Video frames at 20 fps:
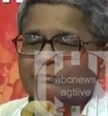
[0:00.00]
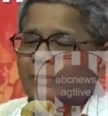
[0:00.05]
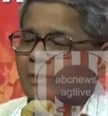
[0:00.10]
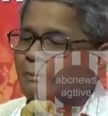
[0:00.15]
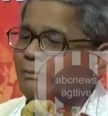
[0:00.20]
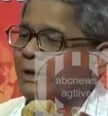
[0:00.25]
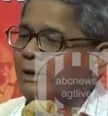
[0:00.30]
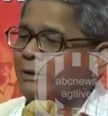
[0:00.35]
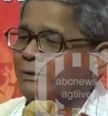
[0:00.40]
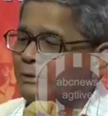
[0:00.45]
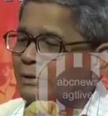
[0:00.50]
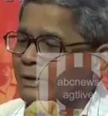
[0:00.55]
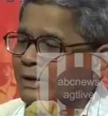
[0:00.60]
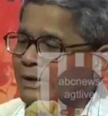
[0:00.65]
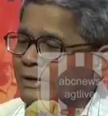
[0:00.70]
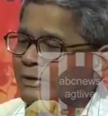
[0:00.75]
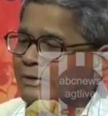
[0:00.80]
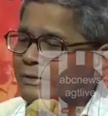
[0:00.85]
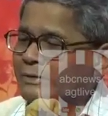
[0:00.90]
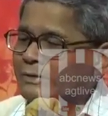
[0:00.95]
মামলা
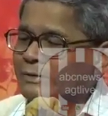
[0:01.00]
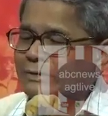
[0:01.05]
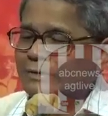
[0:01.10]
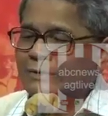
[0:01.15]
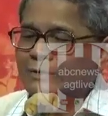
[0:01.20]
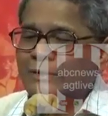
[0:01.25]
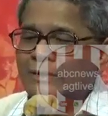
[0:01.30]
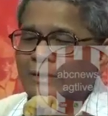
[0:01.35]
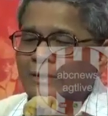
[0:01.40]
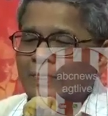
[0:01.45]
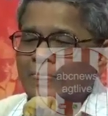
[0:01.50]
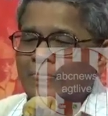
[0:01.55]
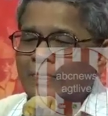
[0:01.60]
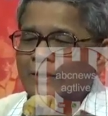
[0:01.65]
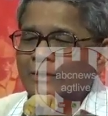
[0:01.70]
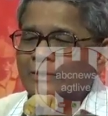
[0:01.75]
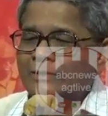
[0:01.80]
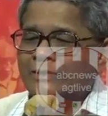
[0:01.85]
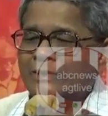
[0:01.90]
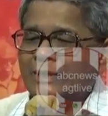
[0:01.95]
করলেন
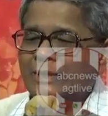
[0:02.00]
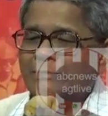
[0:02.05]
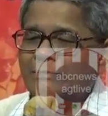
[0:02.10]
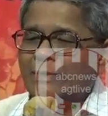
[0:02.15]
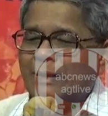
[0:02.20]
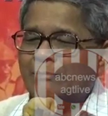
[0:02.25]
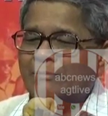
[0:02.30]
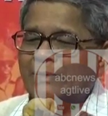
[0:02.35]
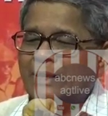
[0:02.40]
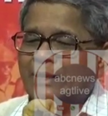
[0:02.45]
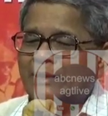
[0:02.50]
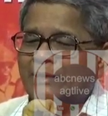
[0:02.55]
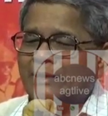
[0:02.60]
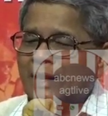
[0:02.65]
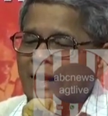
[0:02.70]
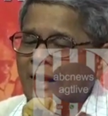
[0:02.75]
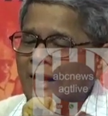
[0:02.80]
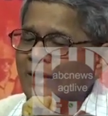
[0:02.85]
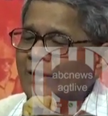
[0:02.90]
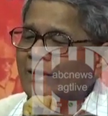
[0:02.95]
সেই মামলার
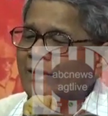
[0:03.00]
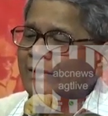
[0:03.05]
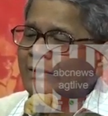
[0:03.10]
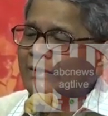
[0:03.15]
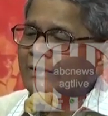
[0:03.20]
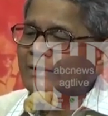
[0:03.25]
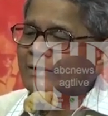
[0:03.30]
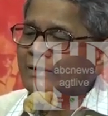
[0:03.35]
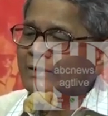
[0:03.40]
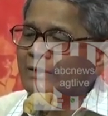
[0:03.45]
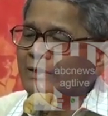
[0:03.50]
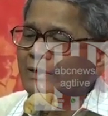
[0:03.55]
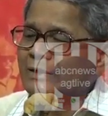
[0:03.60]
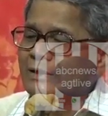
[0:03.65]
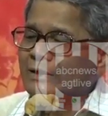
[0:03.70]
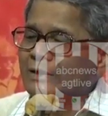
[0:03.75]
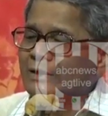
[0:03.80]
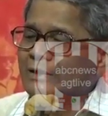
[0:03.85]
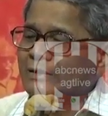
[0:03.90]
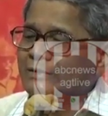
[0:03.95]
রায়
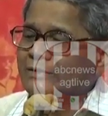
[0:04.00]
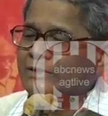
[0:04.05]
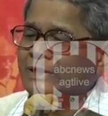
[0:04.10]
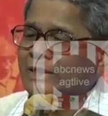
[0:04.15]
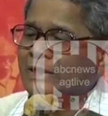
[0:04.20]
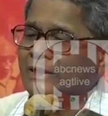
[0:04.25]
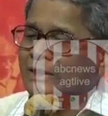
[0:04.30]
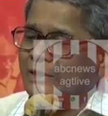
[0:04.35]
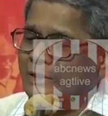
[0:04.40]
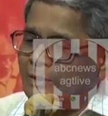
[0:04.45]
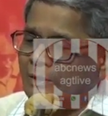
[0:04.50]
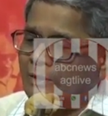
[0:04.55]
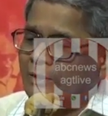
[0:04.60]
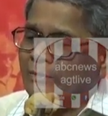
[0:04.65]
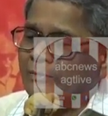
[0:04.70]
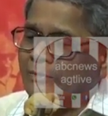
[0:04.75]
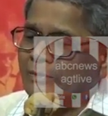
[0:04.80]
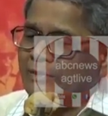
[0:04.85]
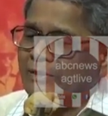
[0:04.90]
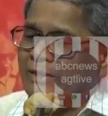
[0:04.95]
যে
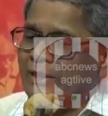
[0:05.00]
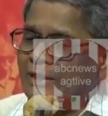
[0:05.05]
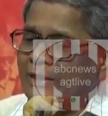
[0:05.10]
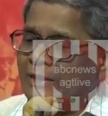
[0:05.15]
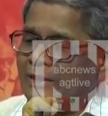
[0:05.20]
কিরকম কথা